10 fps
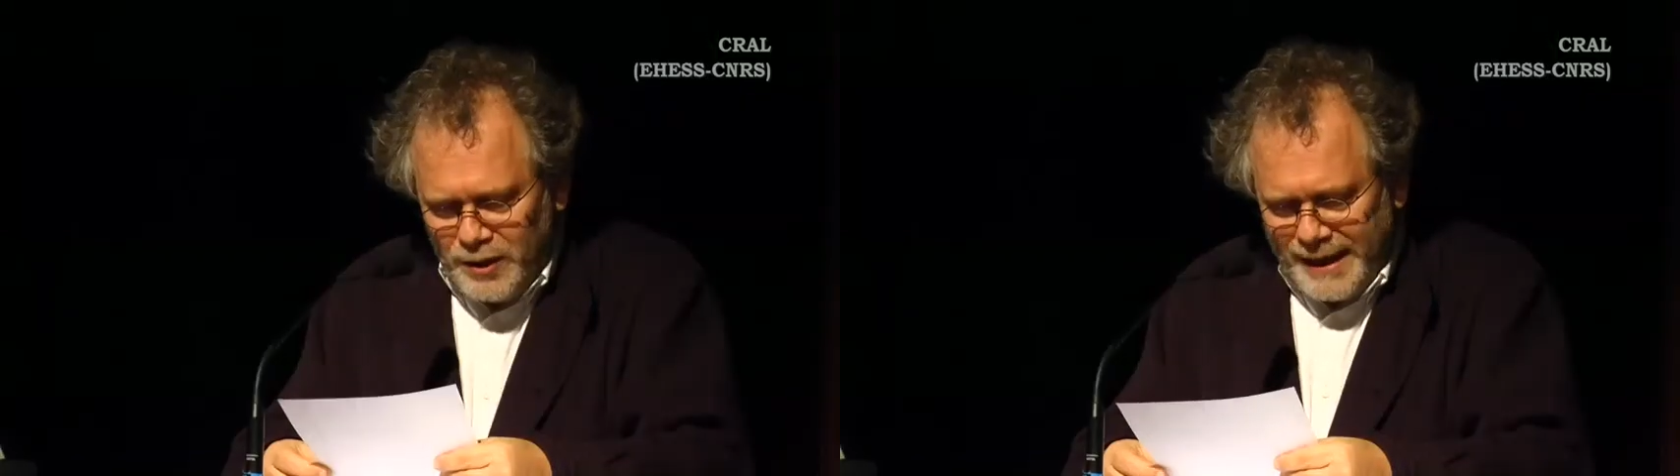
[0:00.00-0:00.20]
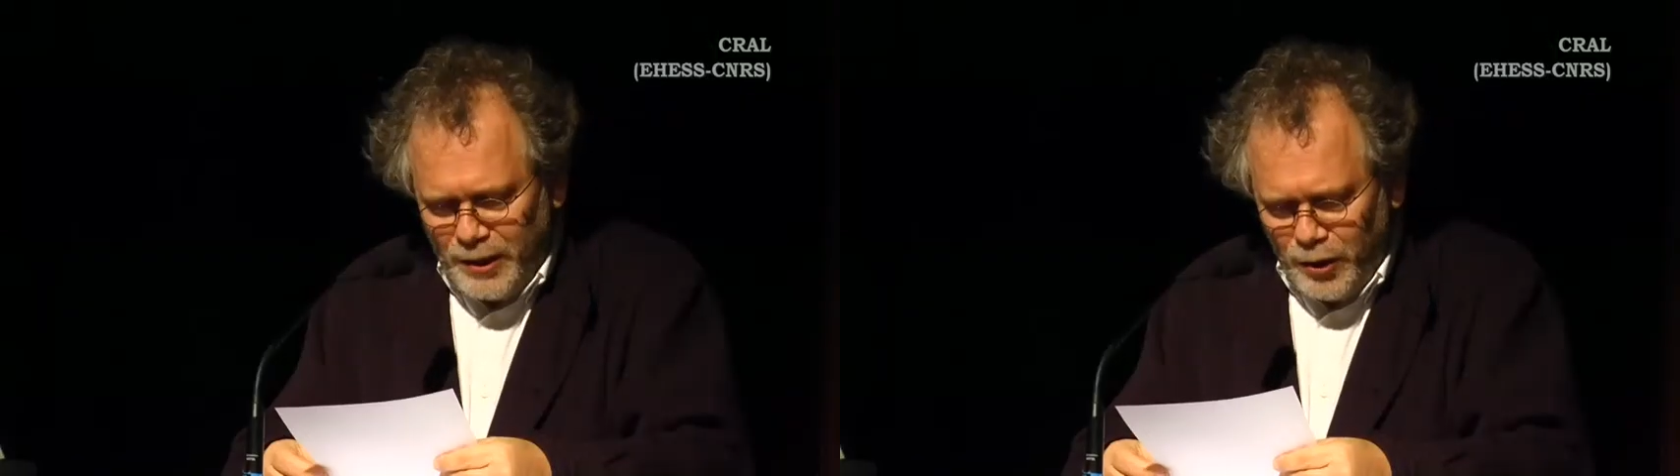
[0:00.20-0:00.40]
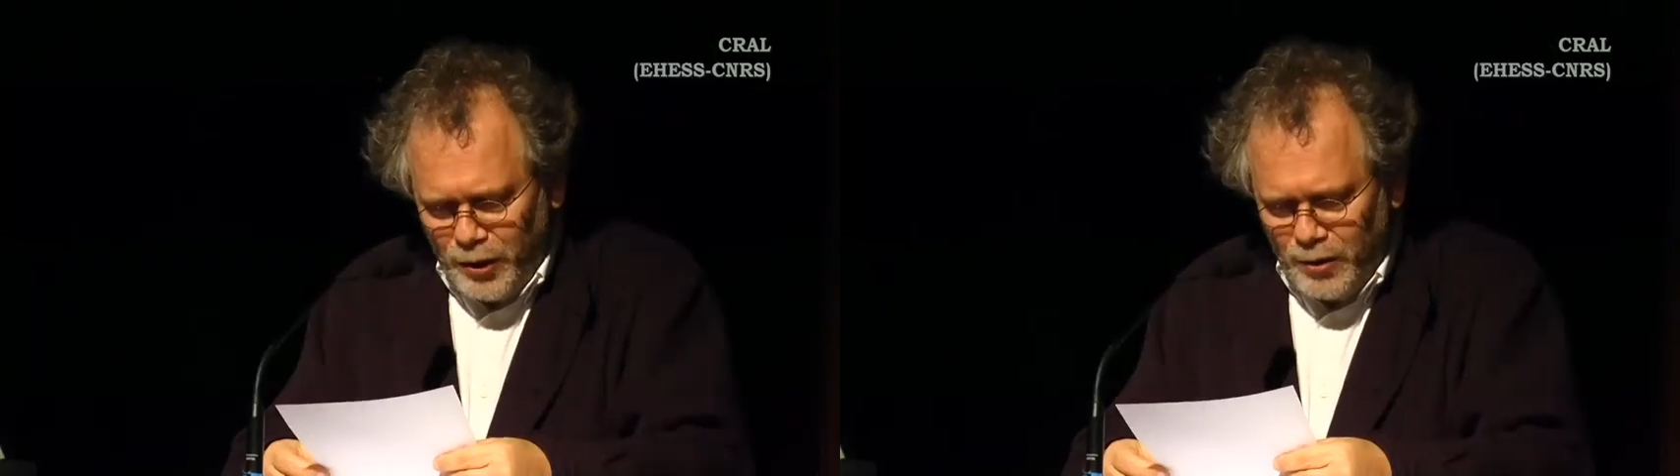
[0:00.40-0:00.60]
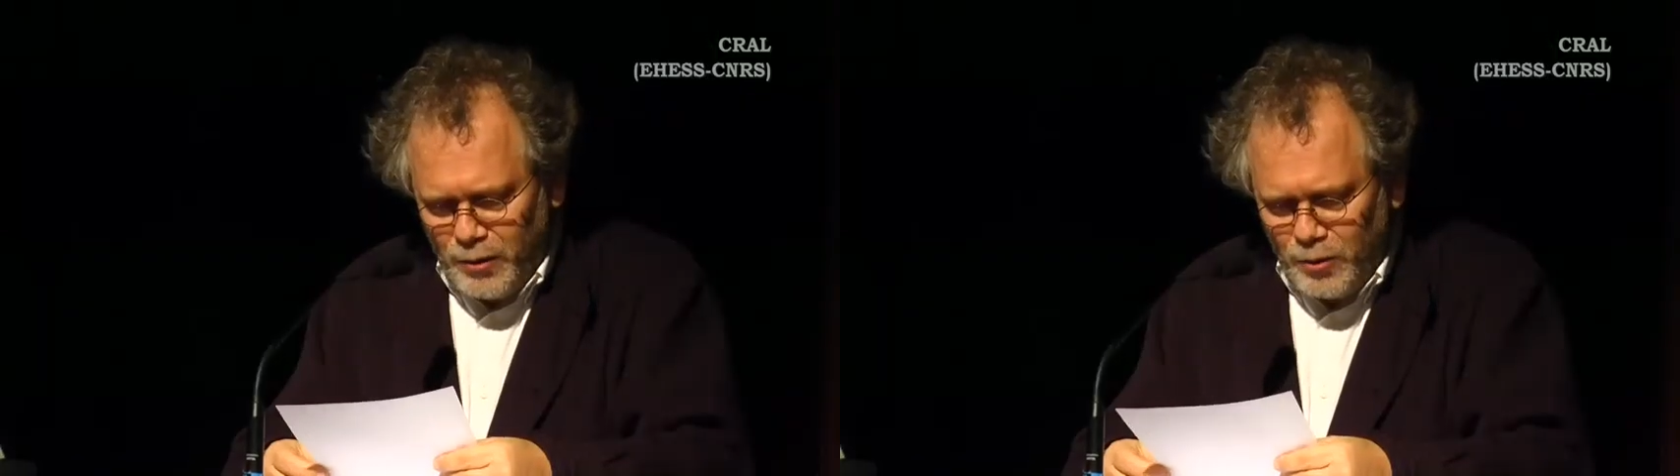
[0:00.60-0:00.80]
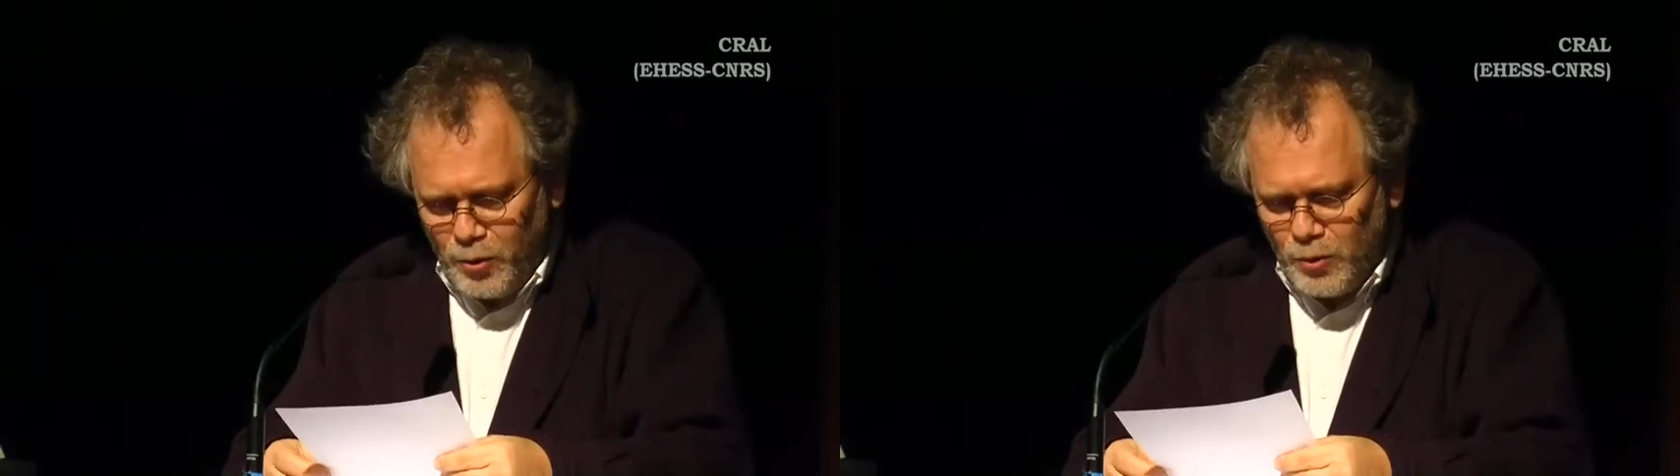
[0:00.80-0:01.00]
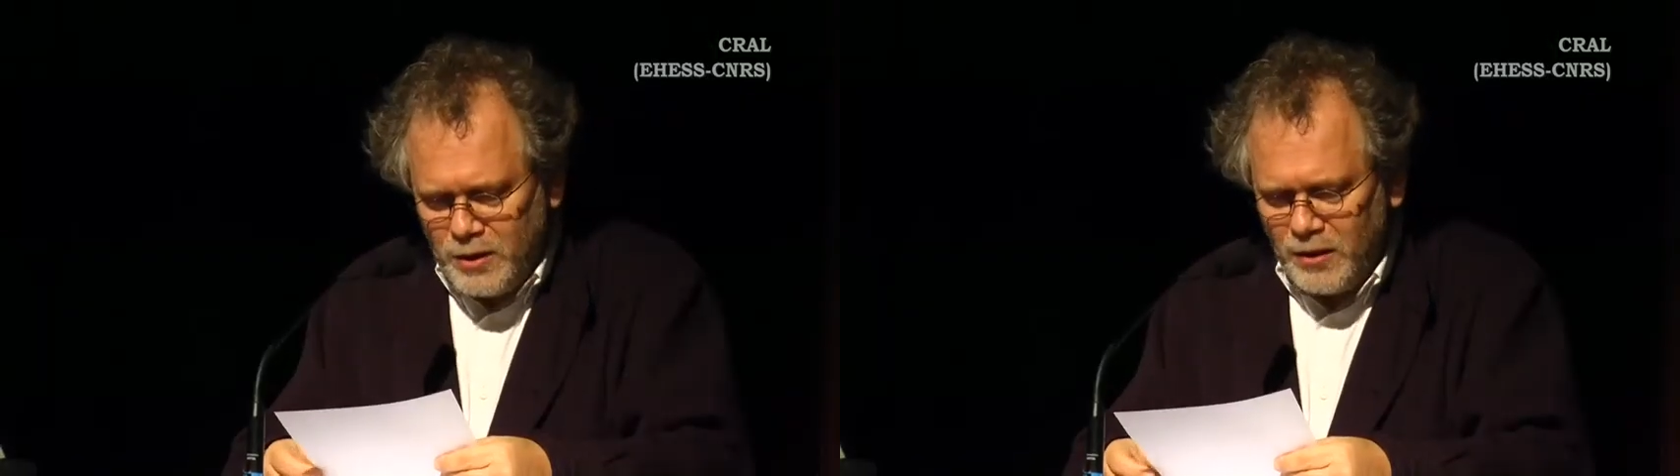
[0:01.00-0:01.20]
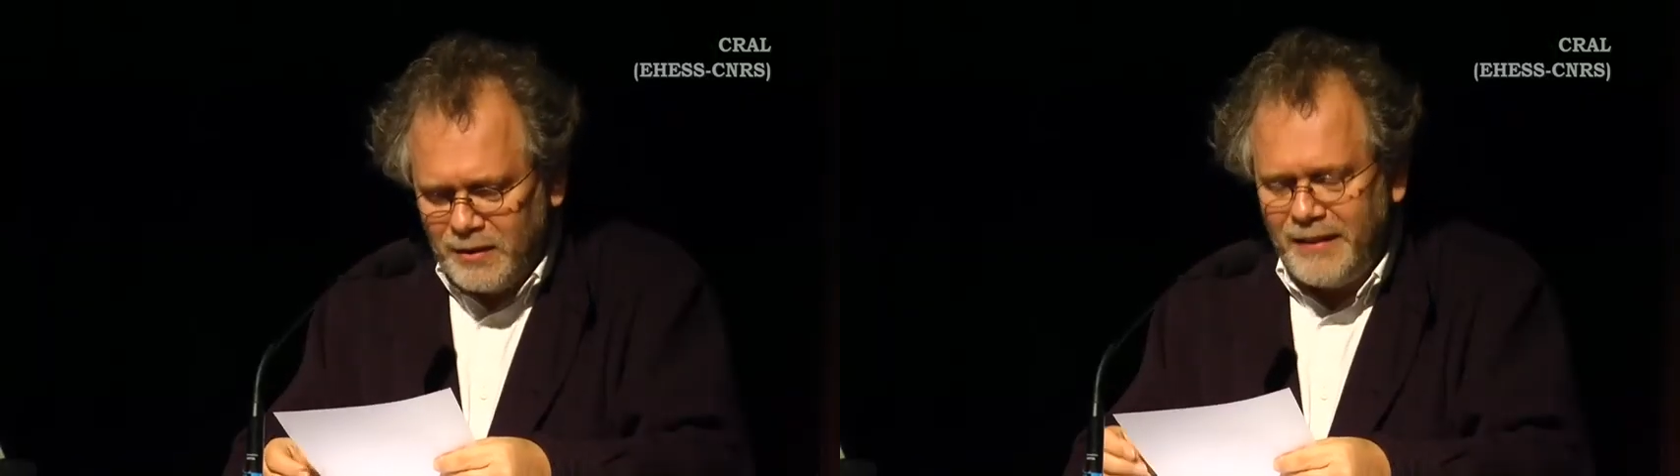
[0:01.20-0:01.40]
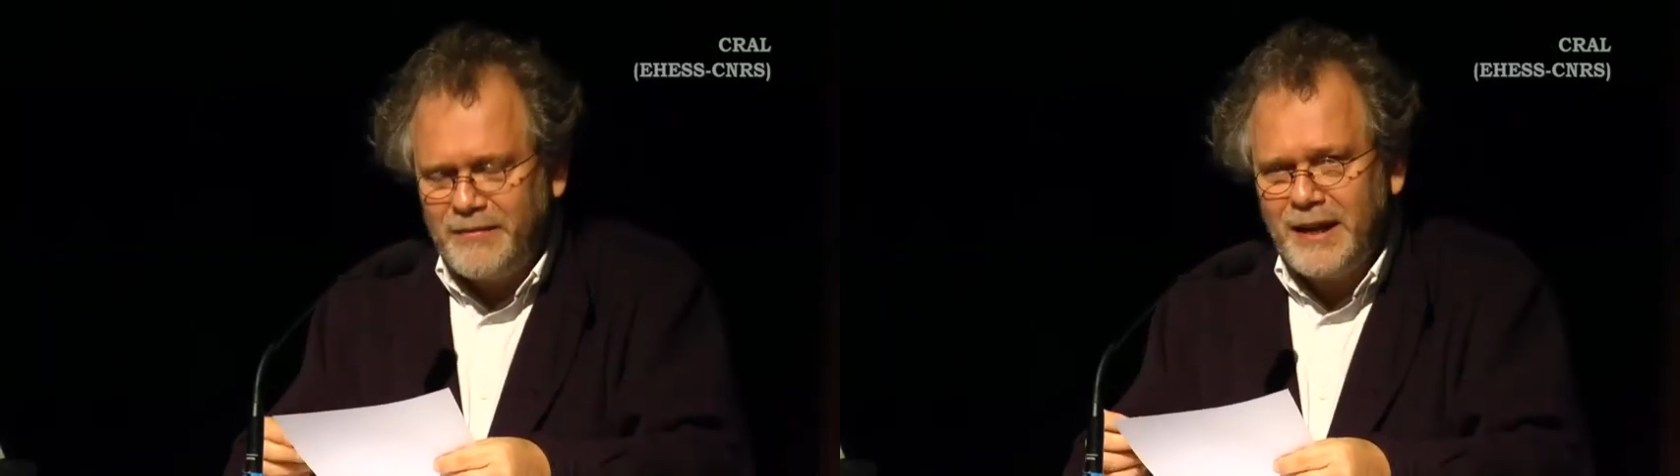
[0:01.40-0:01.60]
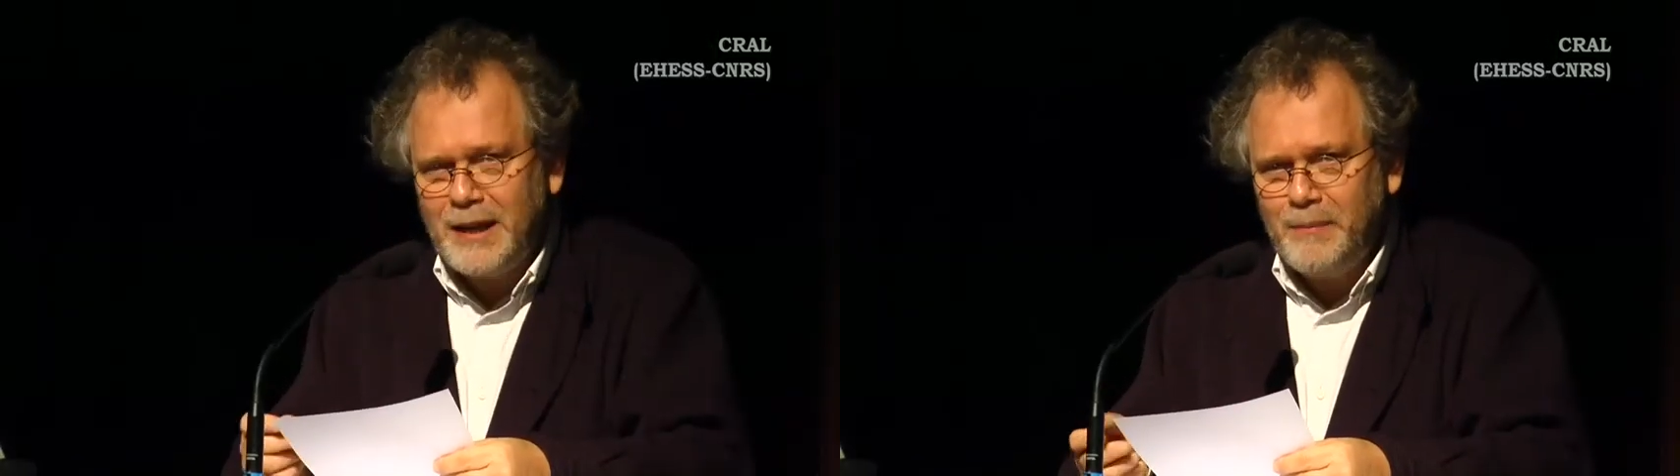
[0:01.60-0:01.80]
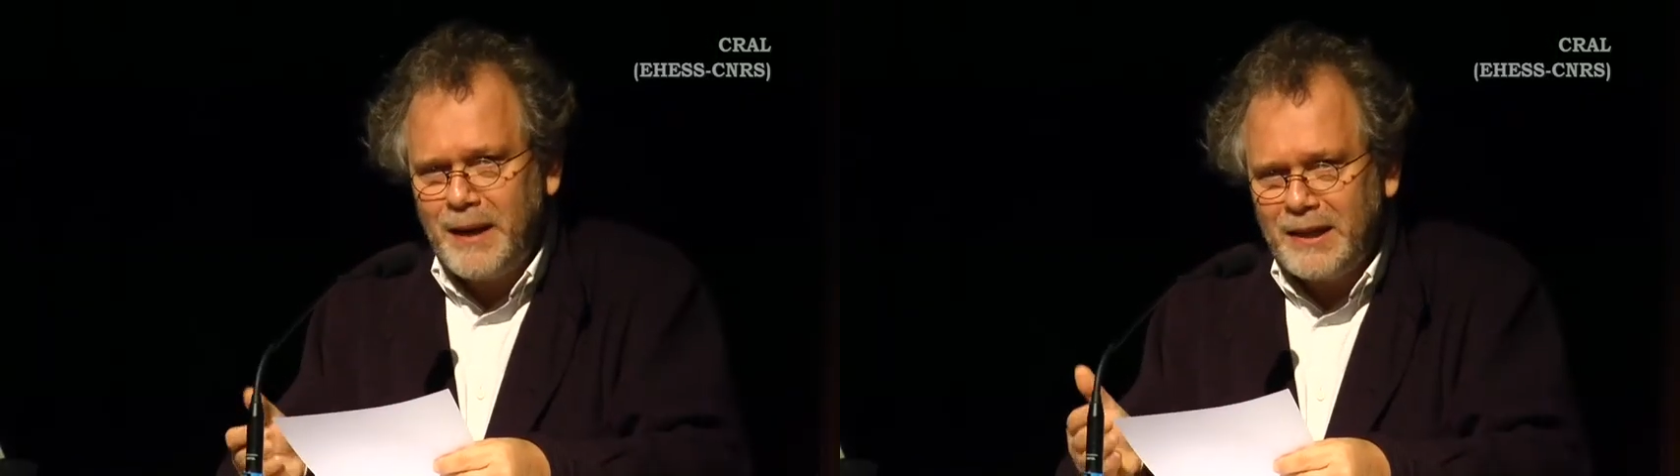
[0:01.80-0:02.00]
D'ailleurs, Constantin
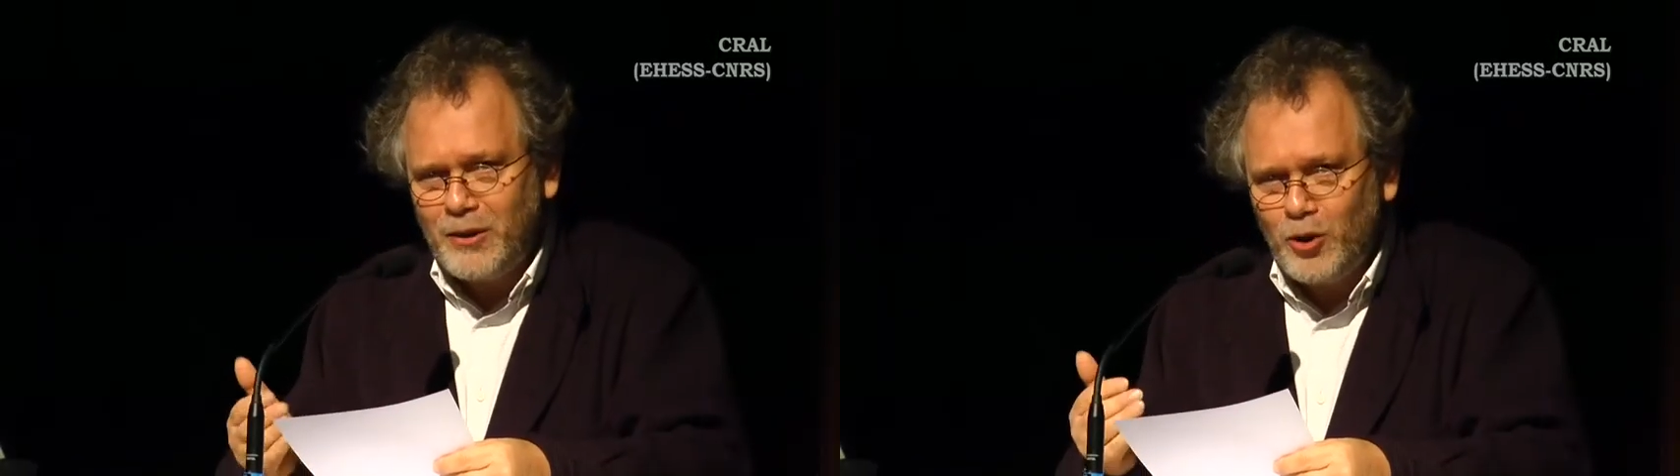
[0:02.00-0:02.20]
Feldman,